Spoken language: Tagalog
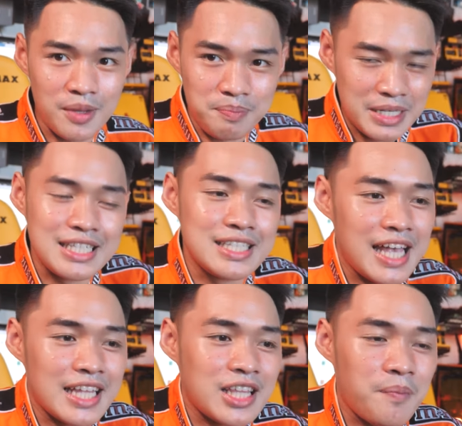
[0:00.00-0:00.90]
the PC
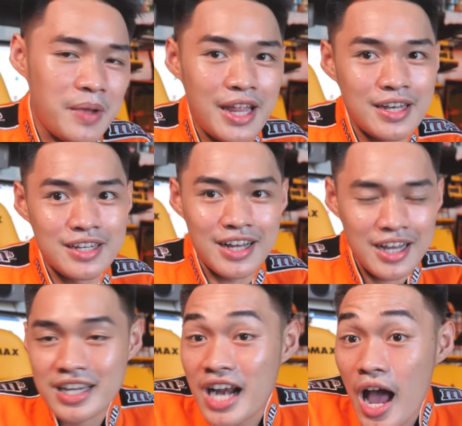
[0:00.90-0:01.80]
setup and
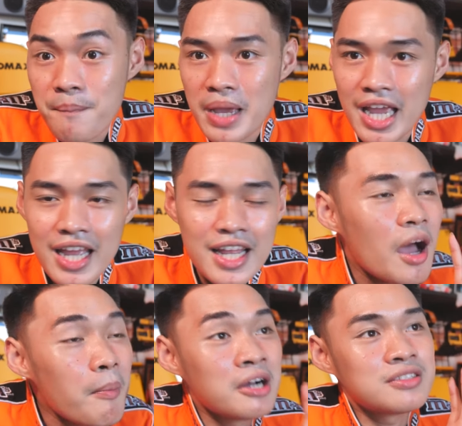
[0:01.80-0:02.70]
grabe,
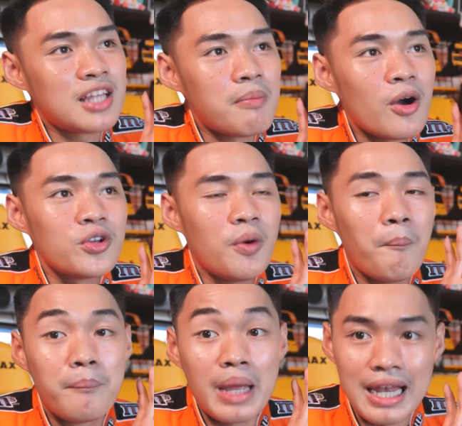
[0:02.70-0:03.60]
damang-dama ko
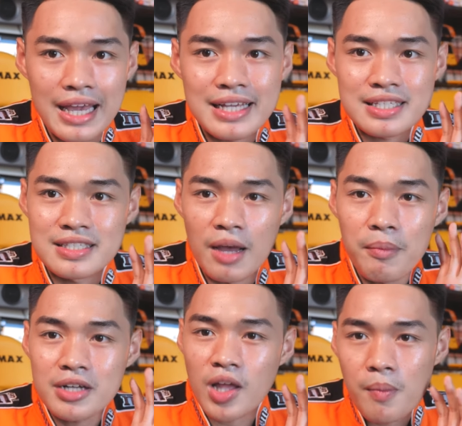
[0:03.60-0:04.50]
yung bilis,
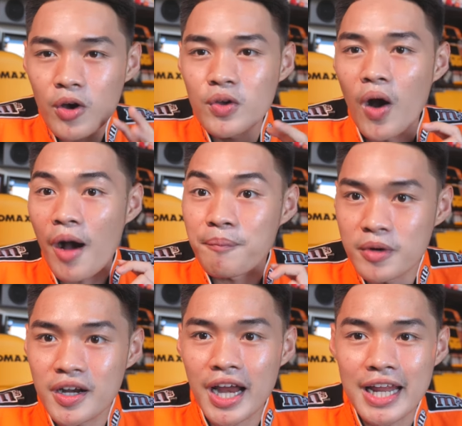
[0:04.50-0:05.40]
damang-dama ko yung
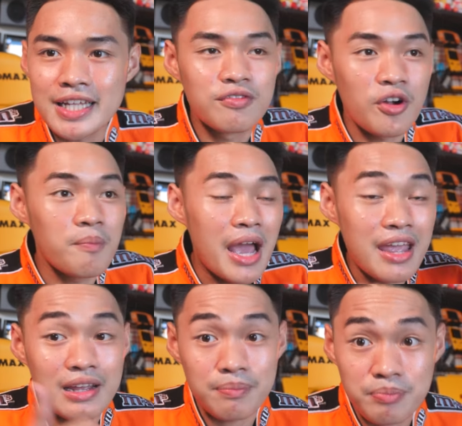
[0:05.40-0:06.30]
upgrade from
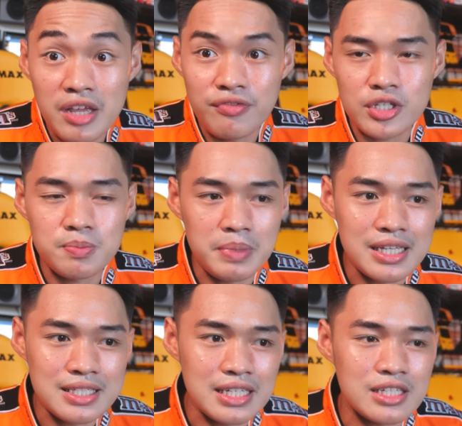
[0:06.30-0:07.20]
my previous
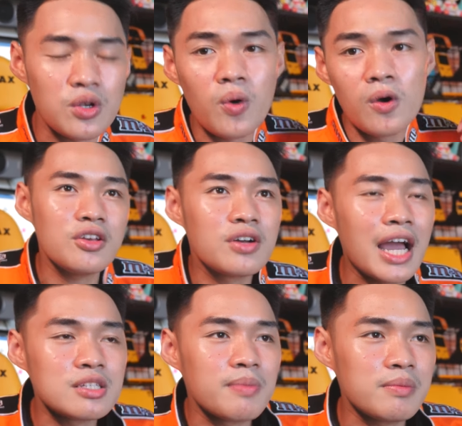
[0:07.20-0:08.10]
PC. So, you
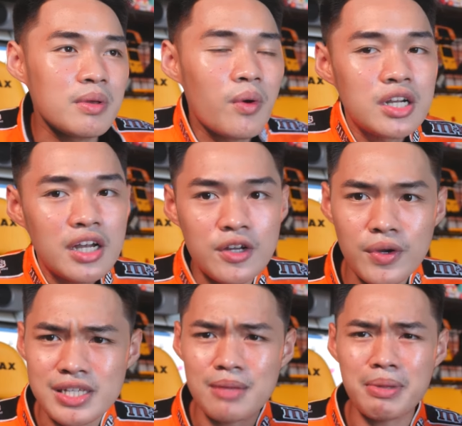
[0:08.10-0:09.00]
guys might be wondering,
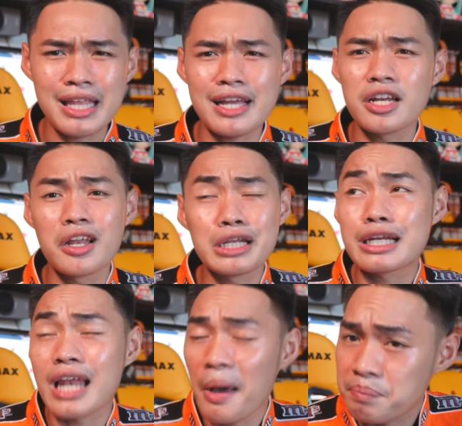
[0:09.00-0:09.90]
Kuya at ba't di ka na lang
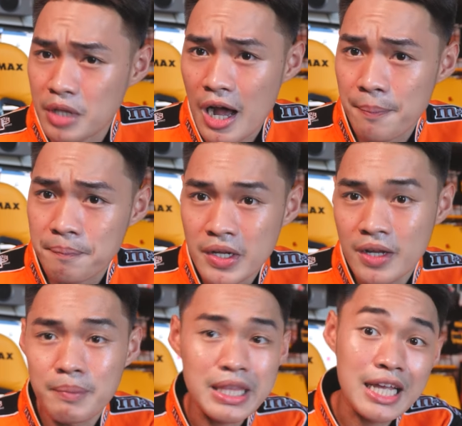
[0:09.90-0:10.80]
nag-laptop?
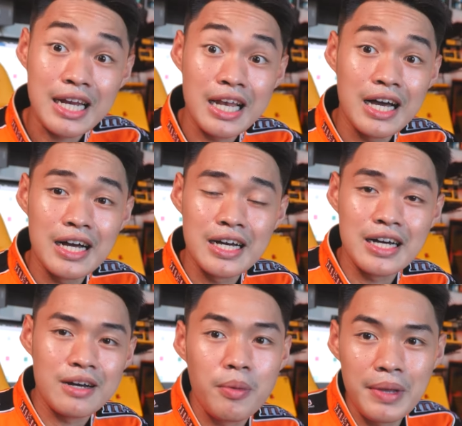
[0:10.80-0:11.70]
Ba't di ka na lang
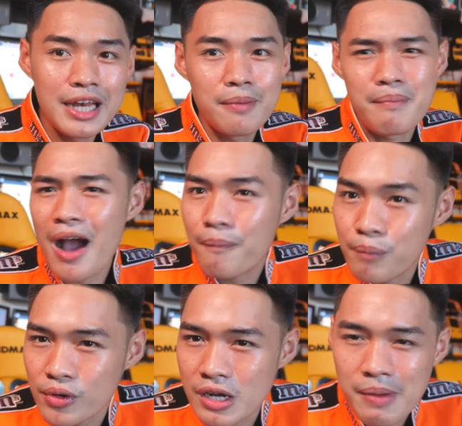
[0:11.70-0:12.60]
bumili ng
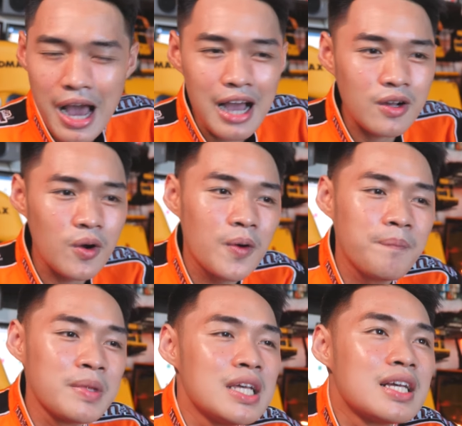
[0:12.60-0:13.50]
MacBook na
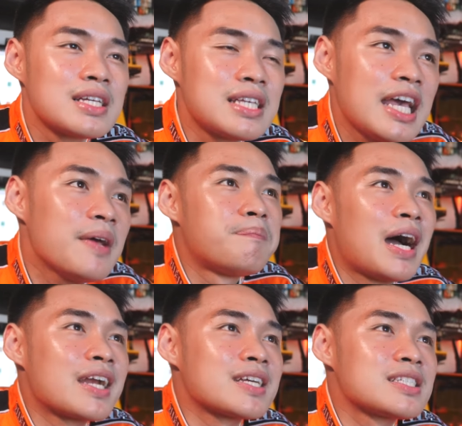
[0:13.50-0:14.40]
bago? Kasi
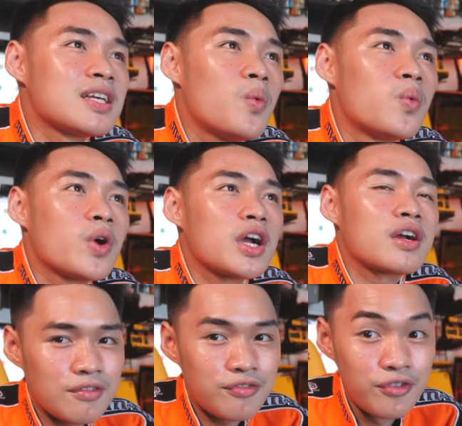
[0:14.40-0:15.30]
para sa
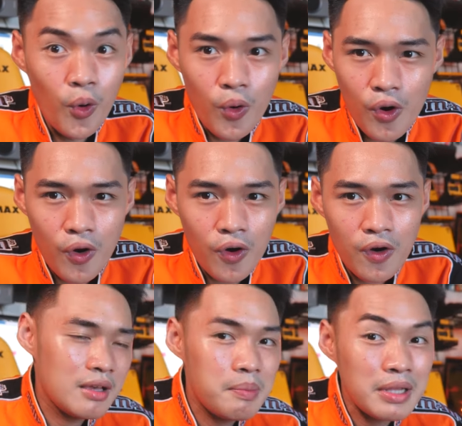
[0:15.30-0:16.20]
workflow ko,
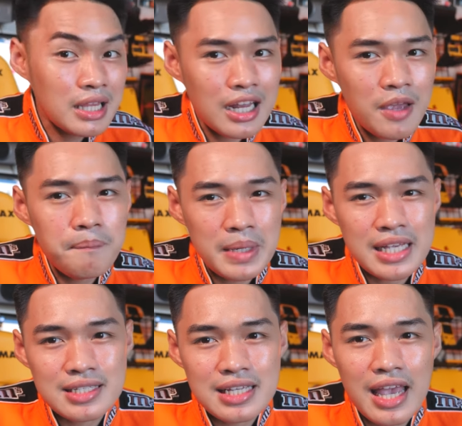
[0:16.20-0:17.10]
iba talaga yung
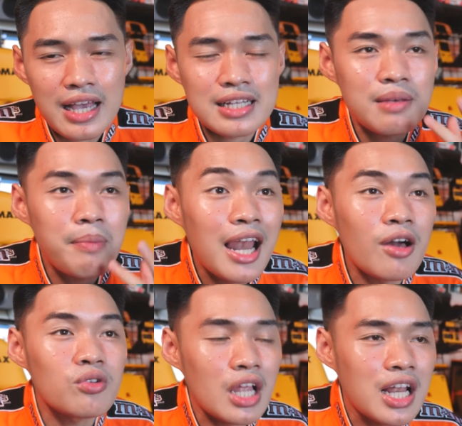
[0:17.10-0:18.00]
PC eh. Kasi
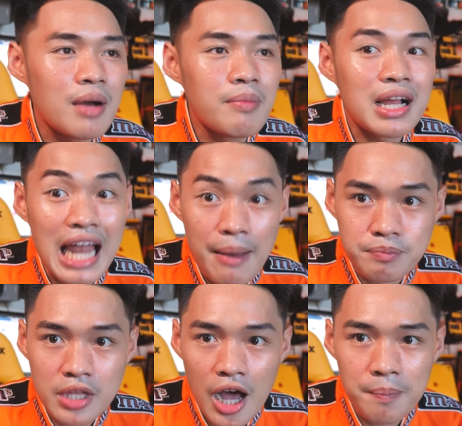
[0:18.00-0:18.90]
bala ko talaga
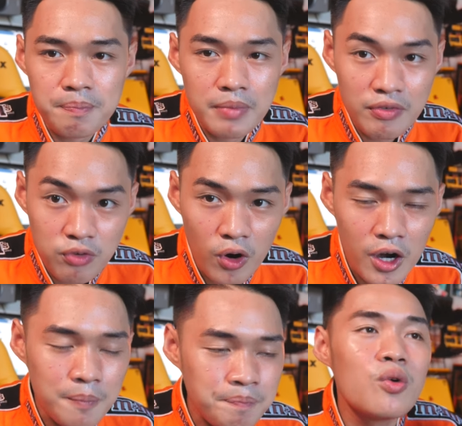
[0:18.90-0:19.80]
mag-laptop
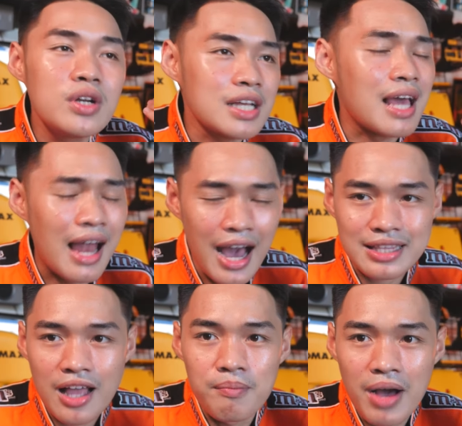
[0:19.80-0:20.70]
before. Una sa
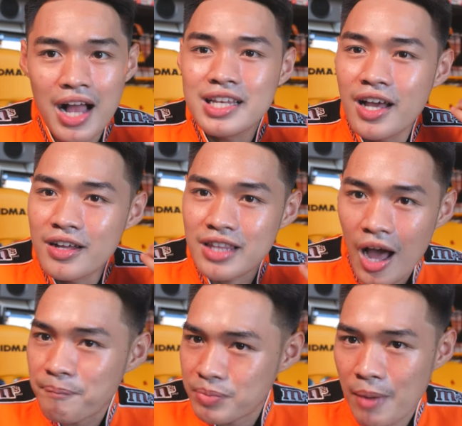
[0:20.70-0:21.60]
lahat, ang mahal ng
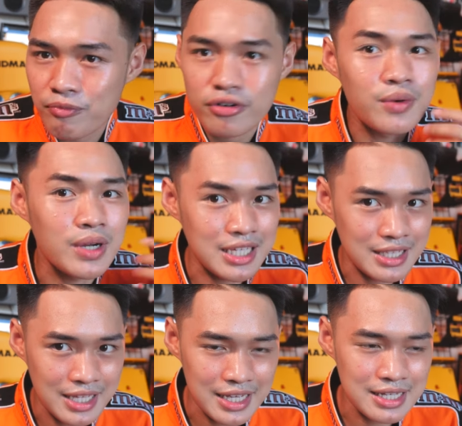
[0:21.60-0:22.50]
laptop for what
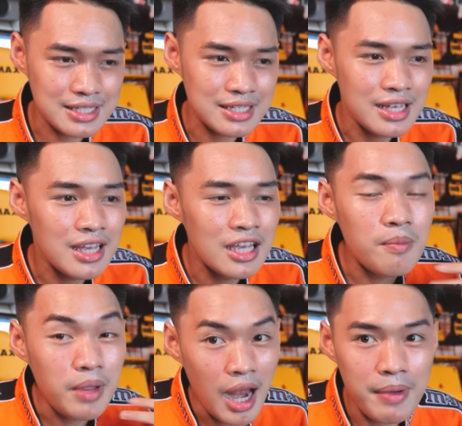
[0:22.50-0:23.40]
it is,
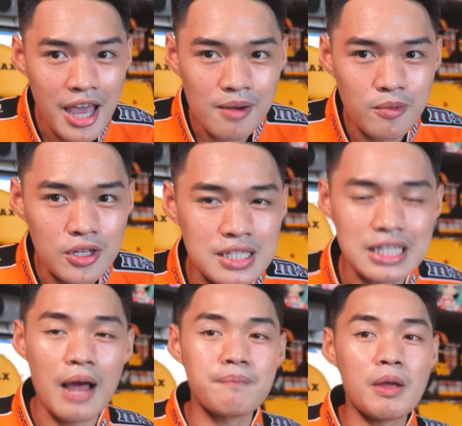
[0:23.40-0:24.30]
yung binabayaran mo kasi
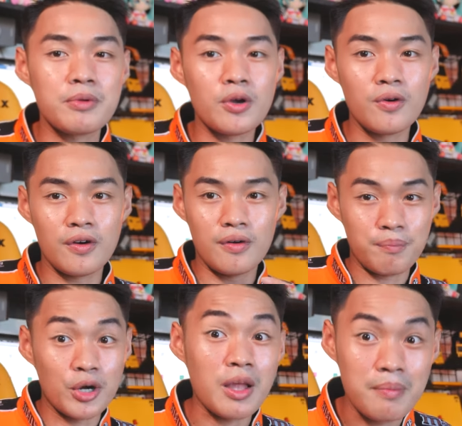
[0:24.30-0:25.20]
sa laptop yung
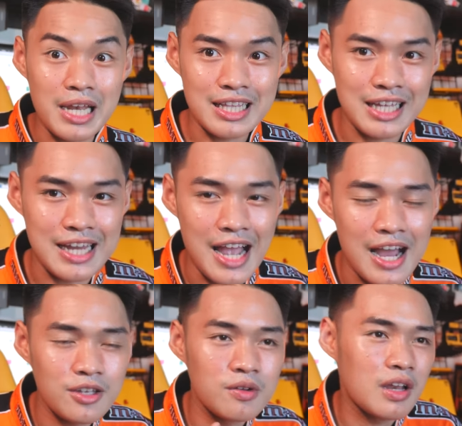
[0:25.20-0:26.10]
portability
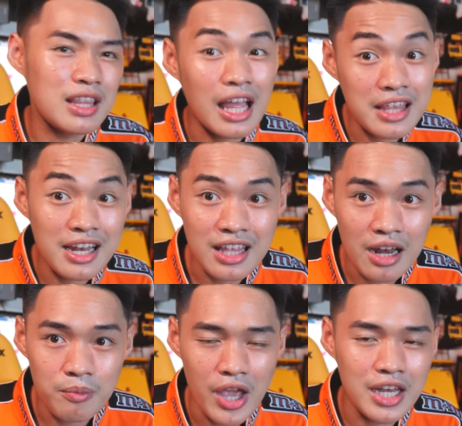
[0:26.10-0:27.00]
niya, yung
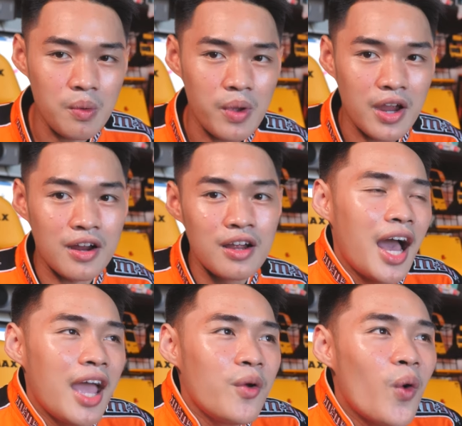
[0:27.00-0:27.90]
nadadala-dala mo anywhere.
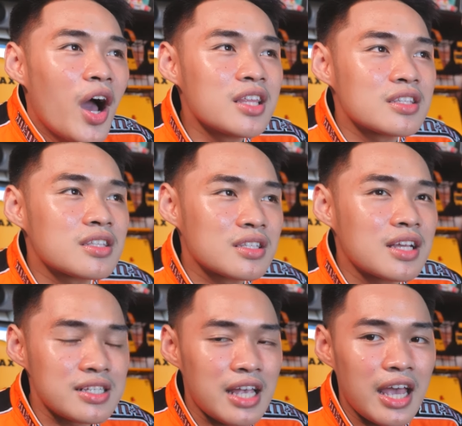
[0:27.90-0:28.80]
I want
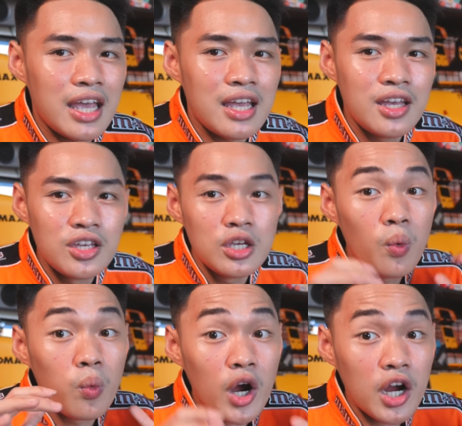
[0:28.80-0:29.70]
kasi
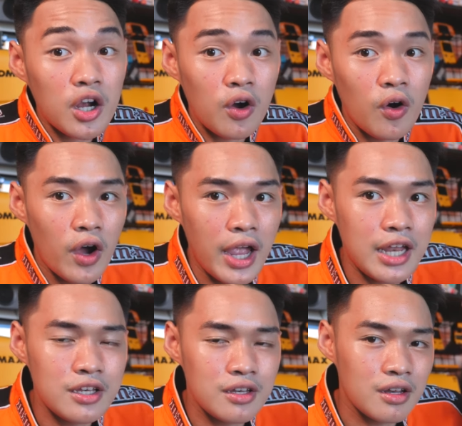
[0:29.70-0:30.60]
yung work ko
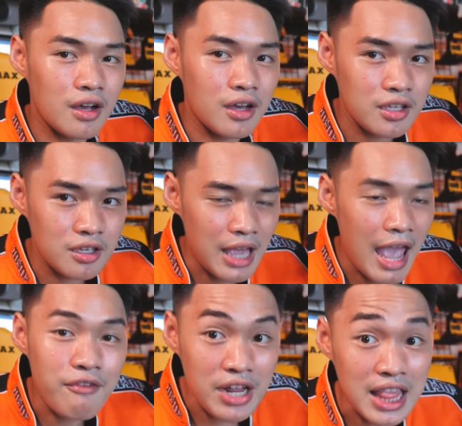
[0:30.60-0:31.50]
and
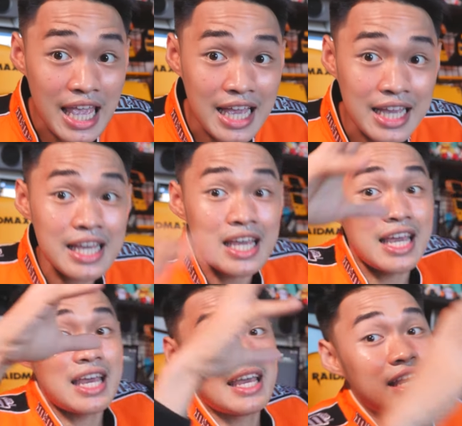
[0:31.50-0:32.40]
everything
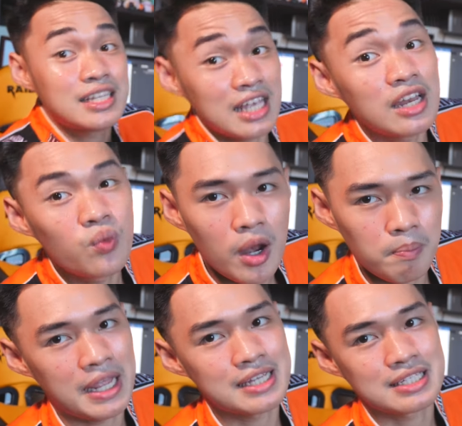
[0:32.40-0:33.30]
is in
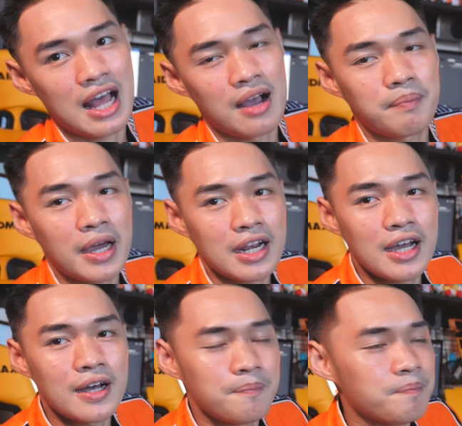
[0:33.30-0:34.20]
one place lang
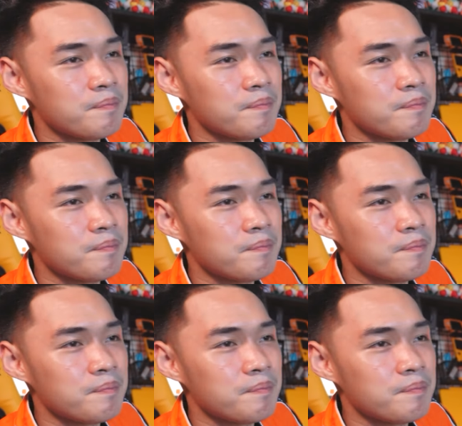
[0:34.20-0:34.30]
para